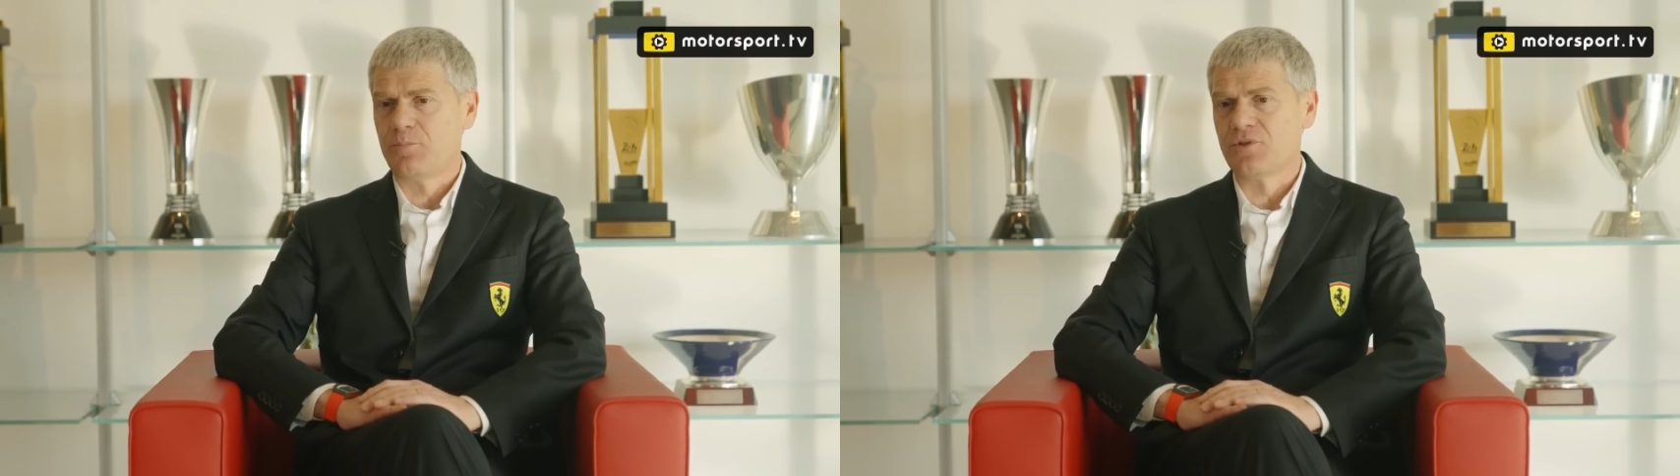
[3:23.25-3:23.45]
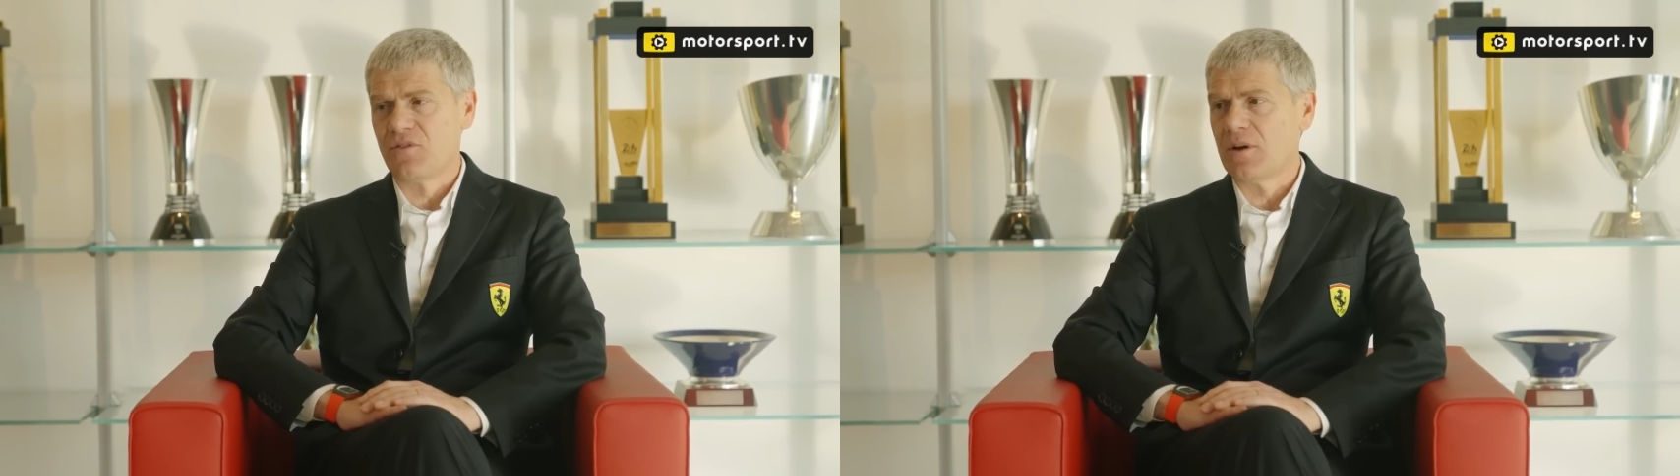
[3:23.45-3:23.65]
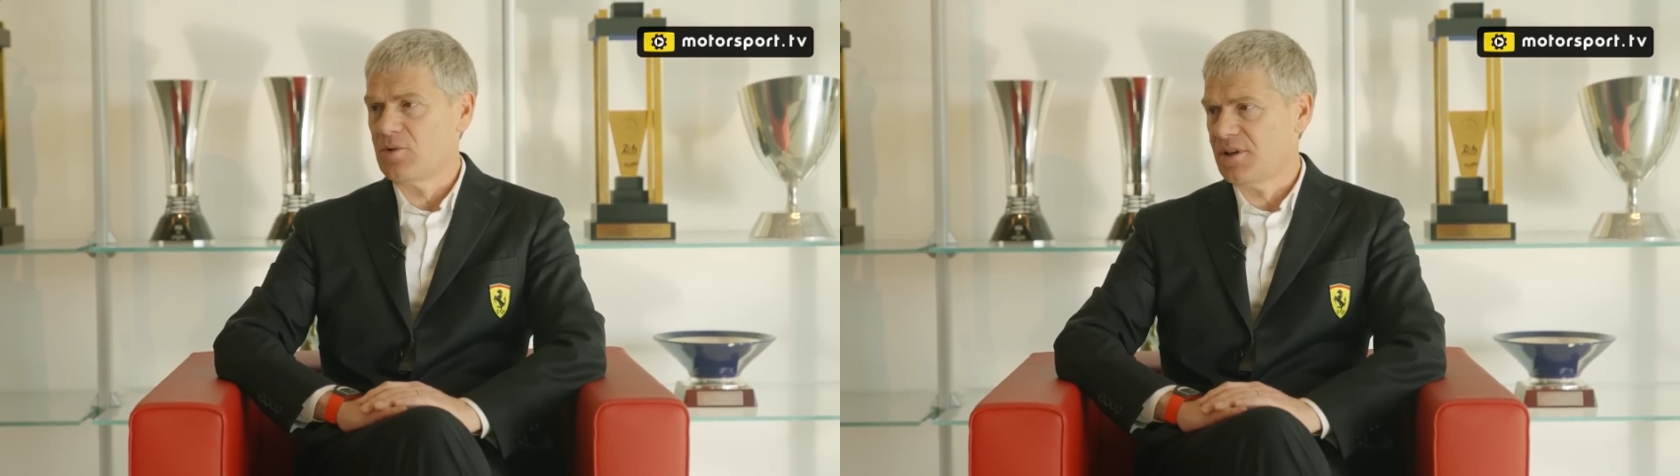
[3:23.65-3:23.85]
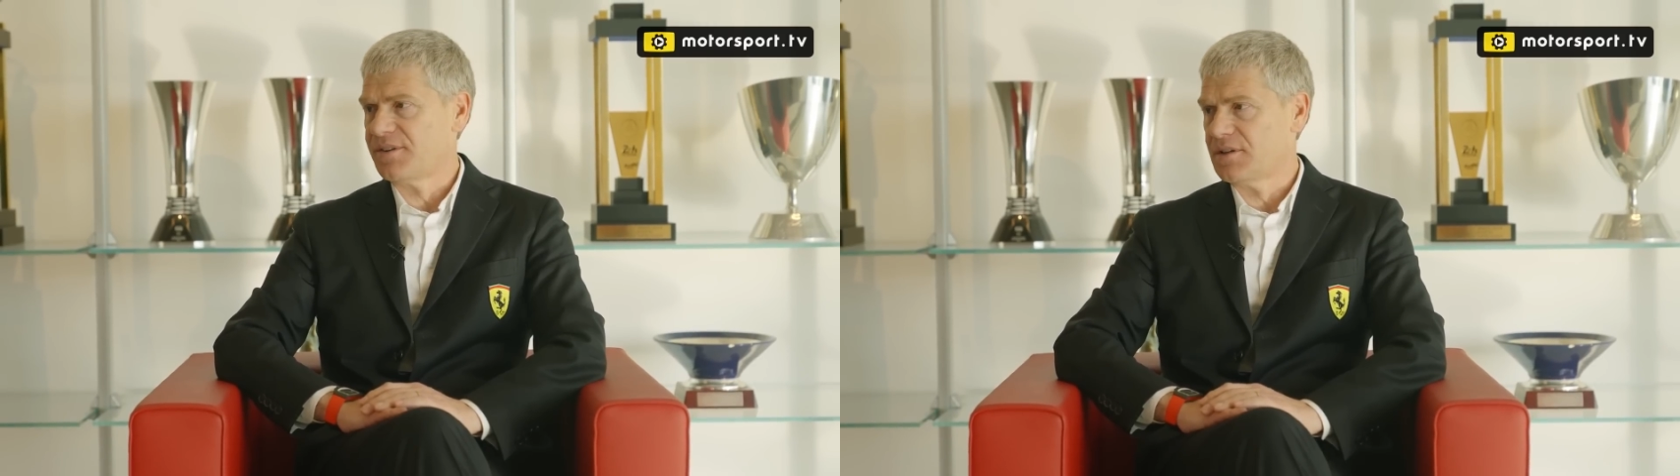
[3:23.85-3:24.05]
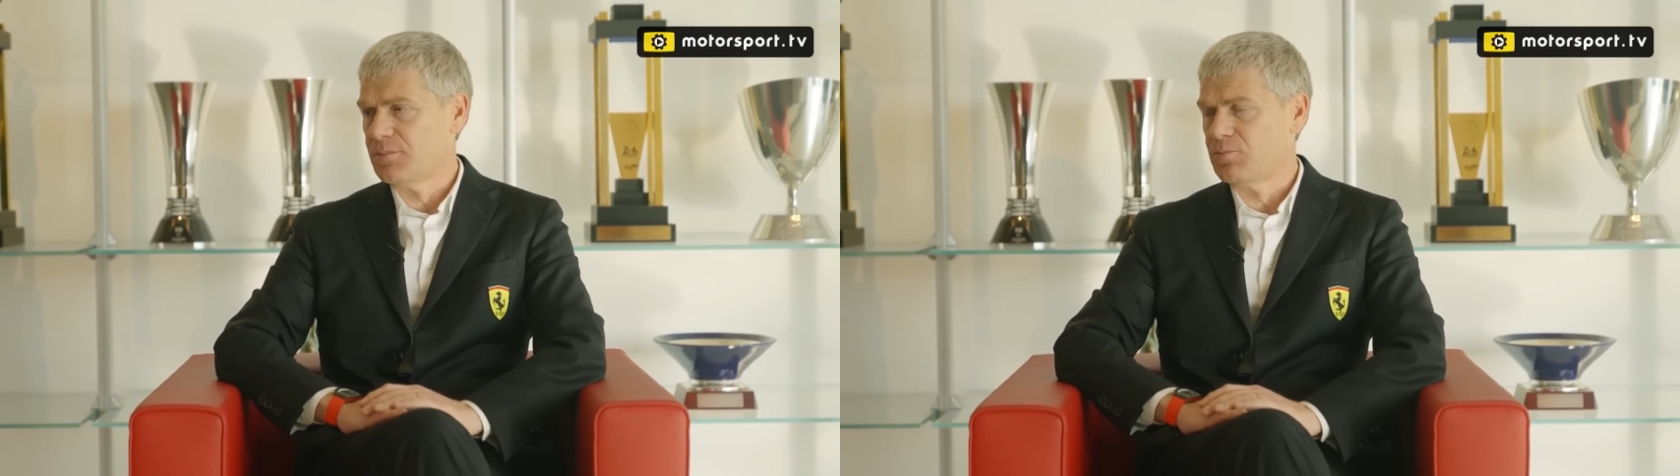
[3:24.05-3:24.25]
potevamo
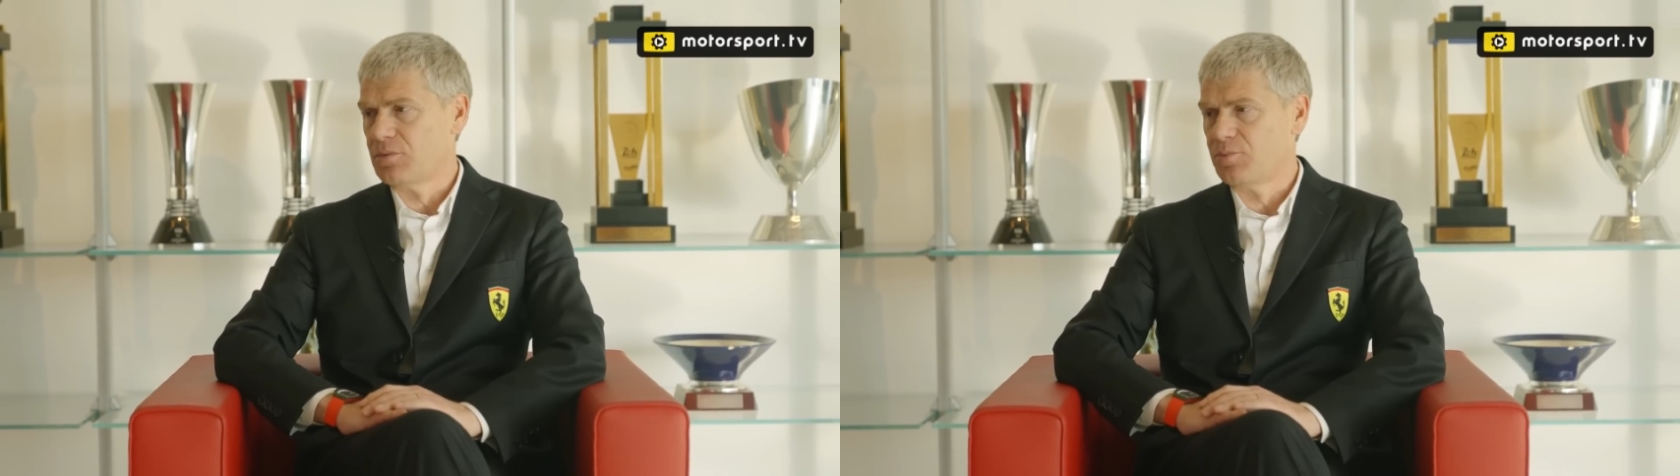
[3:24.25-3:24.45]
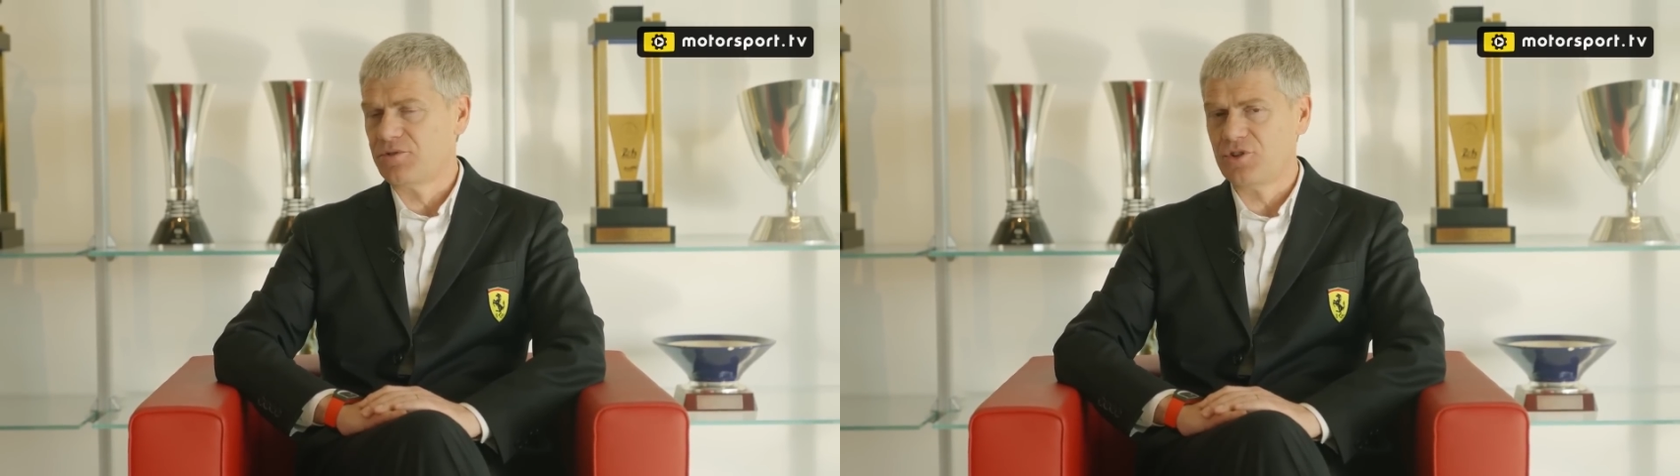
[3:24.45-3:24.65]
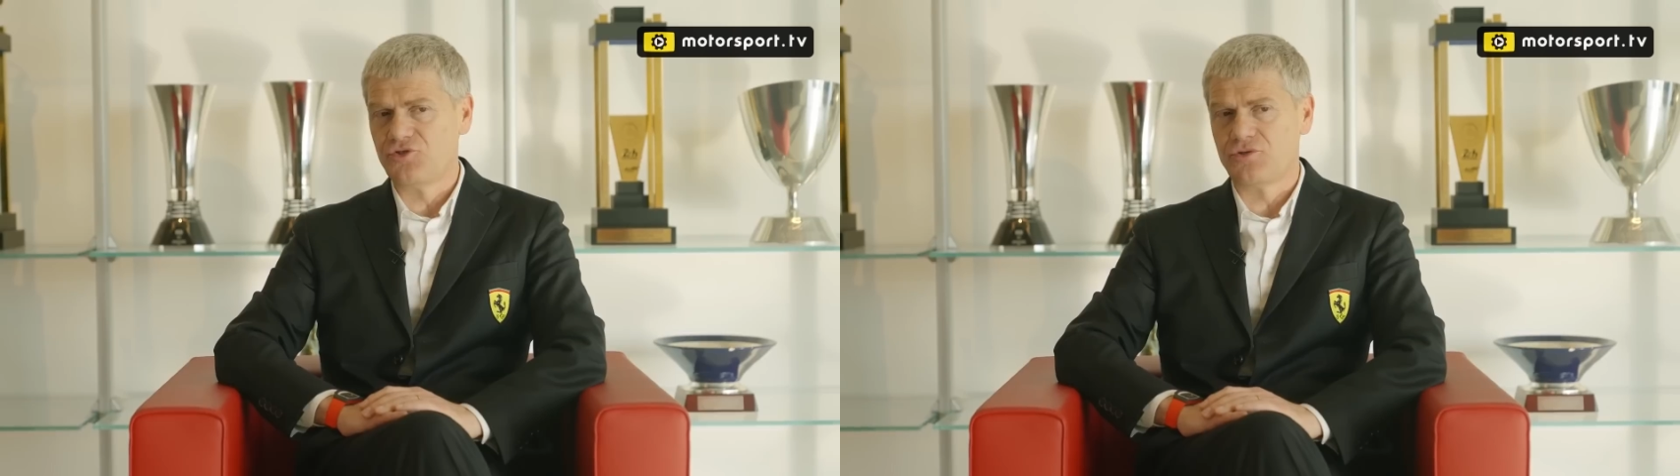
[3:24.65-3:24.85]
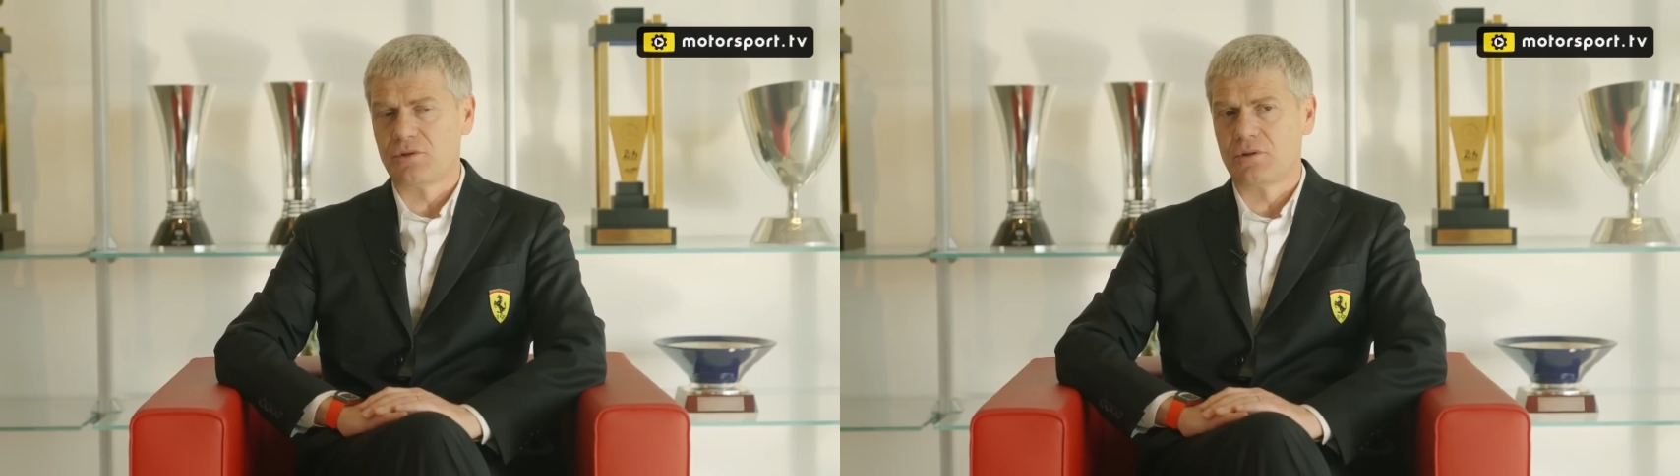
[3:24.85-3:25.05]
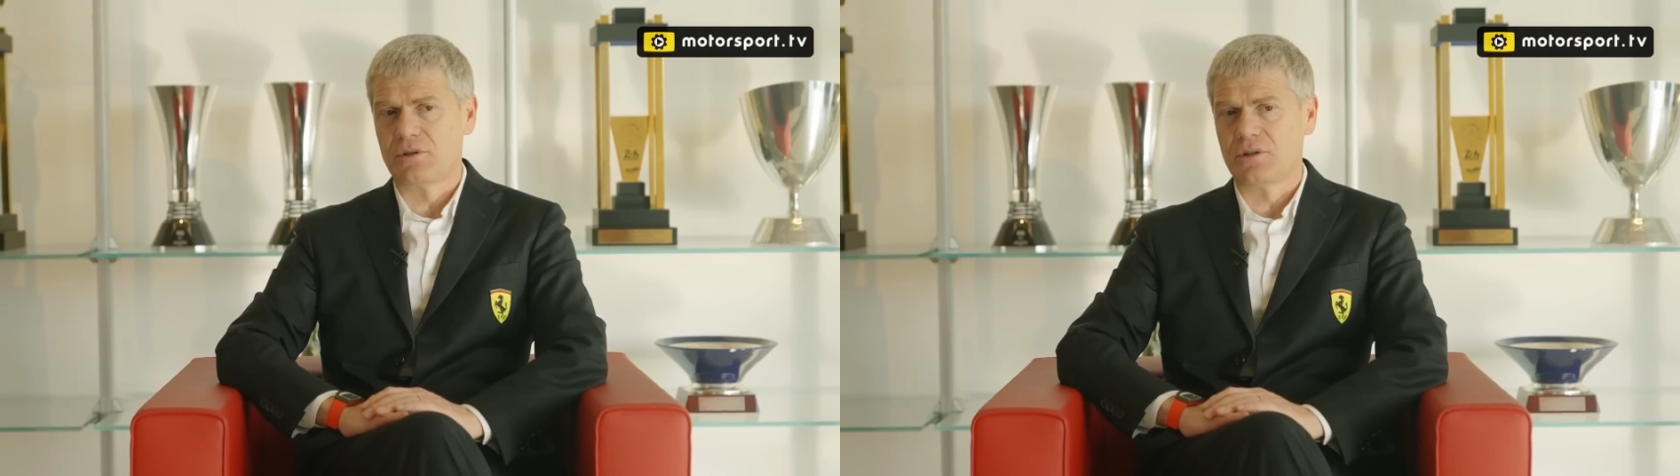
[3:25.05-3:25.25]
essere in position,